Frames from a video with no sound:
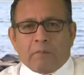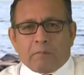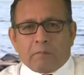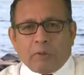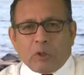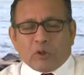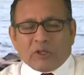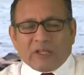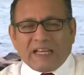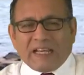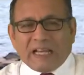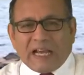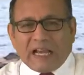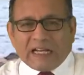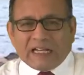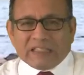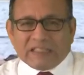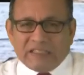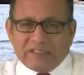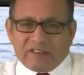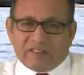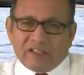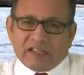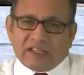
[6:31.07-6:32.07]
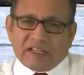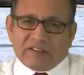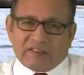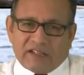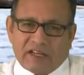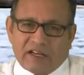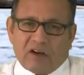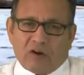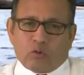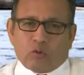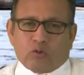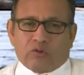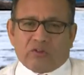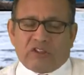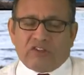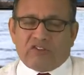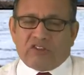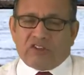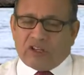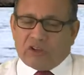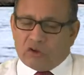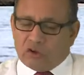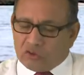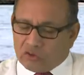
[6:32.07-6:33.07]
Pero quien garantiza que se haga
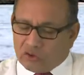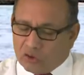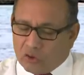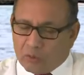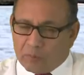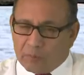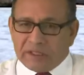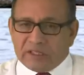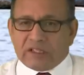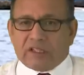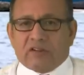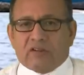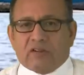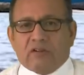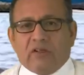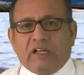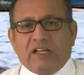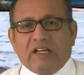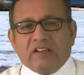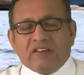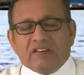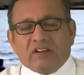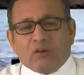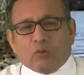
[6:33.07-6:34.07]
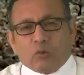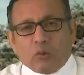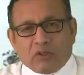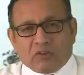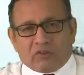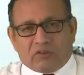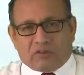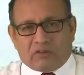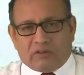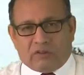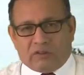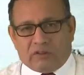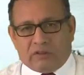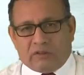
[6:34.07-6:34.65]
justicia y que no se cometa es el juez.